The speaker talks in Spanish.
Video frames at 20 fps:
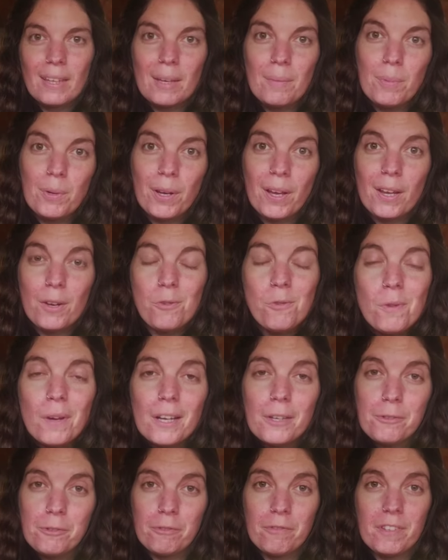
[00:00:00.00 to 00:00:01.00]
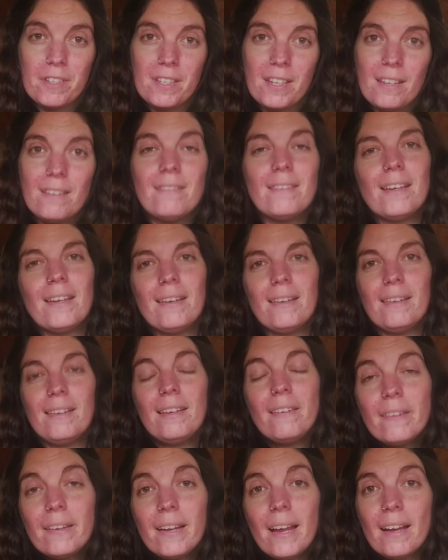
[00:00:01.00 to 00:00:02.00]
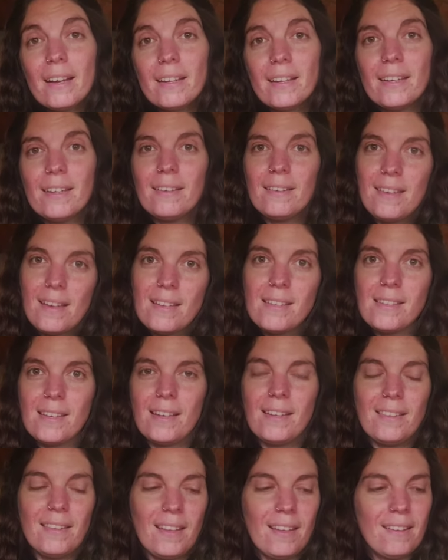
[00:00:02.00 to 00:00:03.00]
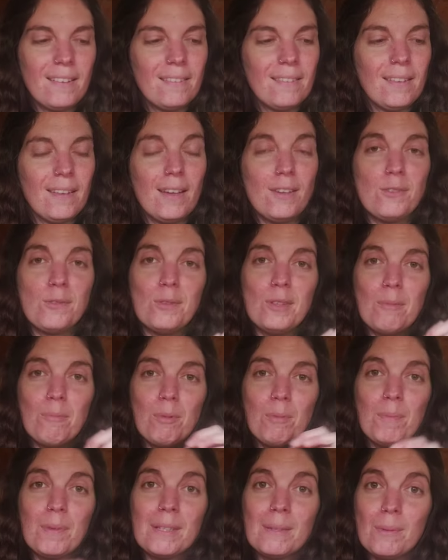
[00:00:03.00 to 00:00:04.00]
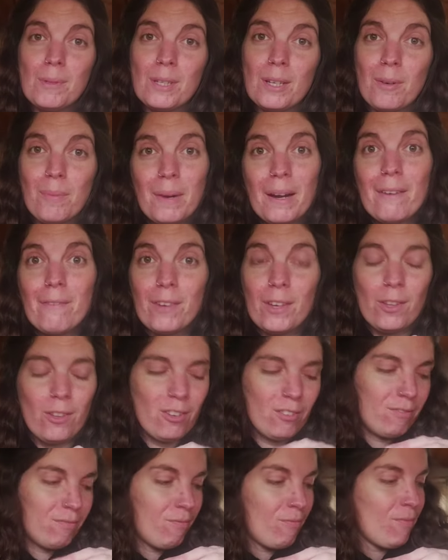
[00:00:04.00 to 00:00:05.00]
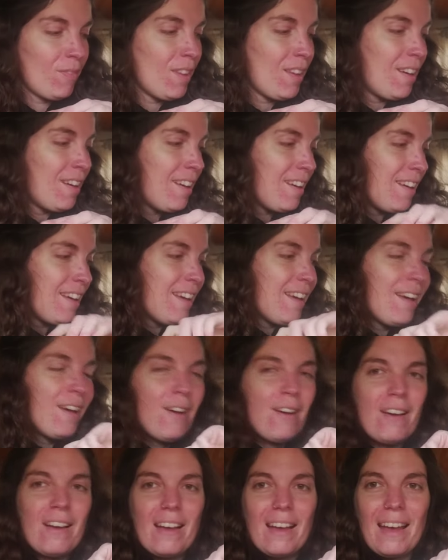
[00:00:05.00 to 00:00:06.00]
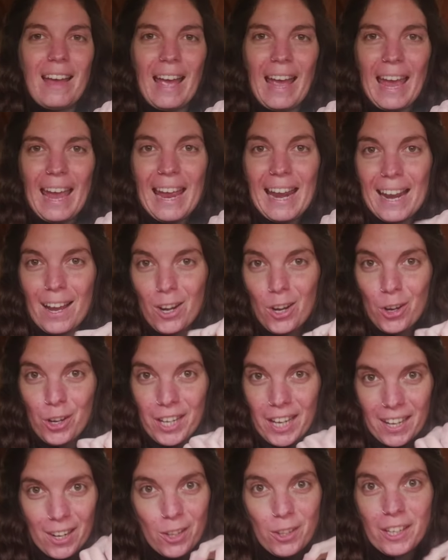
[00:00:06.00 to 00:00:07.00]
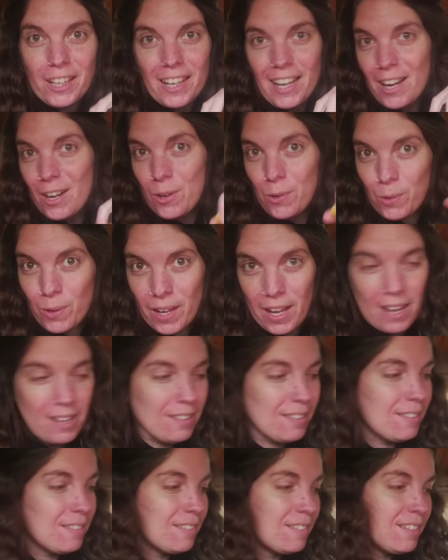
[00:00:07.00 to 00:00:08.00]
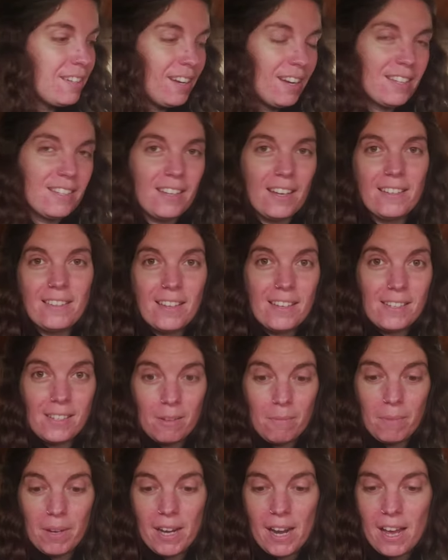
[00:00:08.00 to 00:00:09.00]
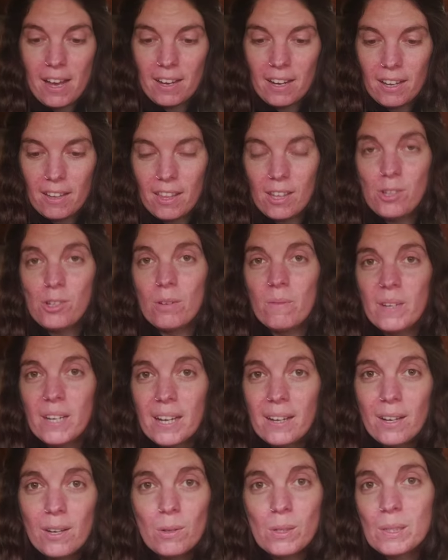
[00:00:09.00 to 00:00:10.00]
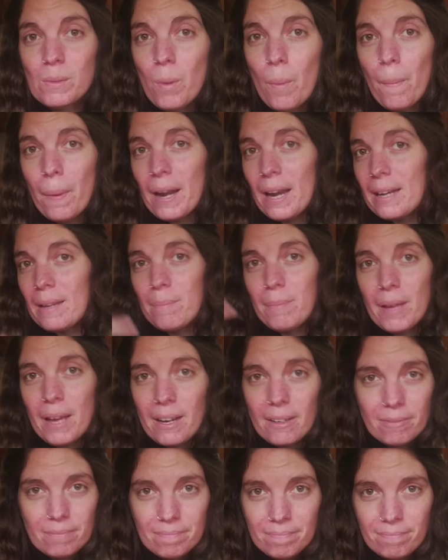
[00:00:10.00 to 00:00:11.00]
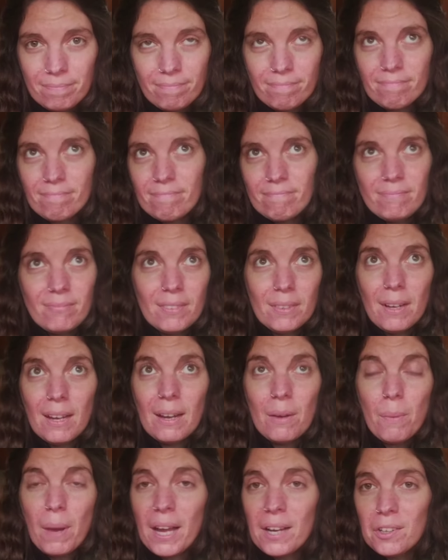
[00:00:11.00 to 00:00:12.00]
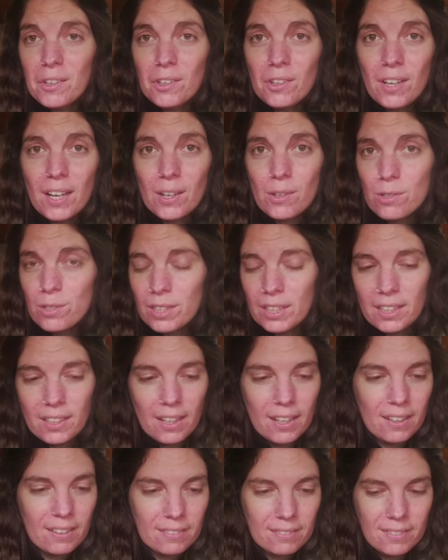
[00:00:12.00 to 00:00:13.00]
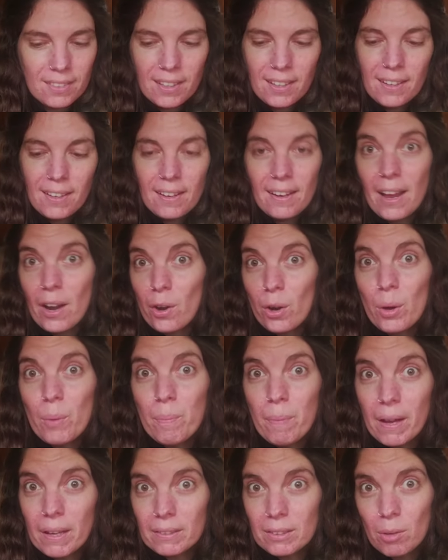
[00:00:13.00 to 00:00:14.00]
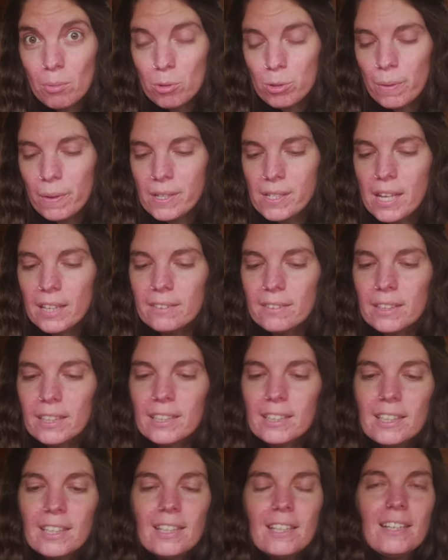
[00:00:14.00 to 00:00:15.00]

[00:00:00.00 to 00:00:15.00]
Y porque nunca es suficiente ni vinagre ni aceite, desde hace un tiempo empezamos a comprar bidón. Es la gloria, no te quedas nunca sin aceite, sin vinagre. De hecho, el vinagre lo usamos para limpiar el baño, la cocina, la ropa como suavizante.